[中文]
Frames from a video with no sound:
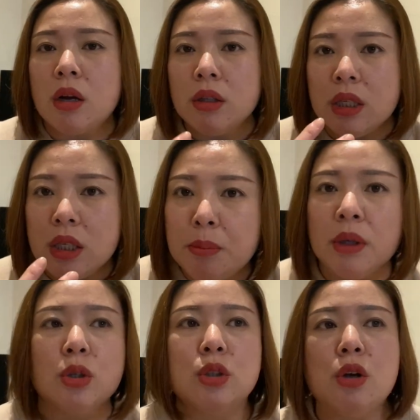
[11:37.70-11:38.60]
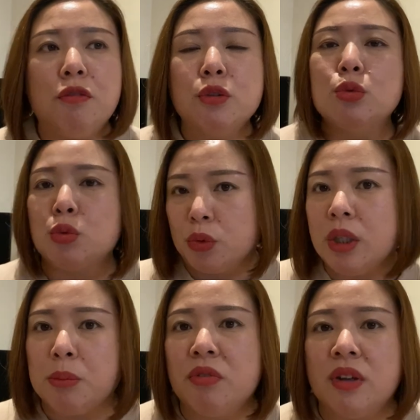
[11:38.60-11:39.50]
你一碰到就要付出努力
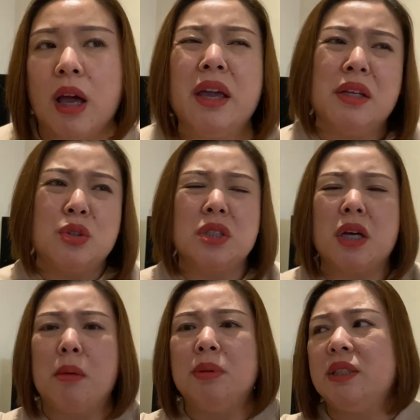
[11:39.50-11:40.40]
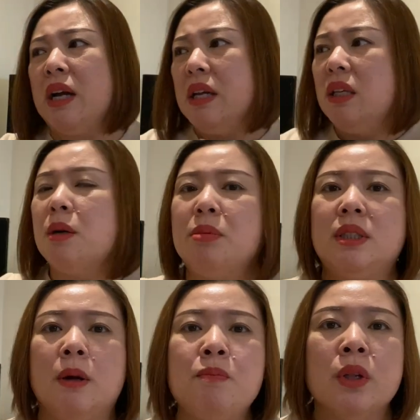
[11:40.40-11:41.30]
的部分了，哎呀，你这这个也不行，哎呀那个不
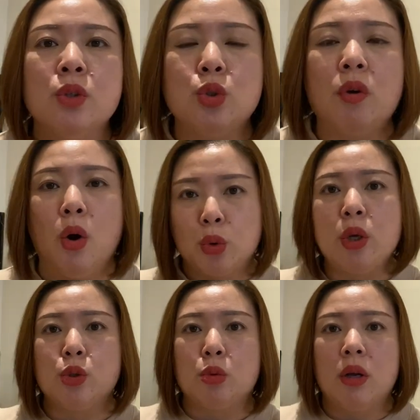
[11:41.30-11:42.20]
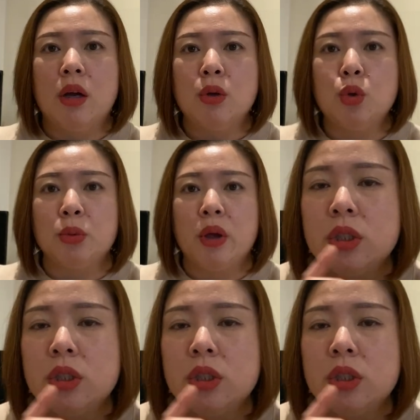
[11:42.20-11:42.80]
行，你就往后退缩了，对不对？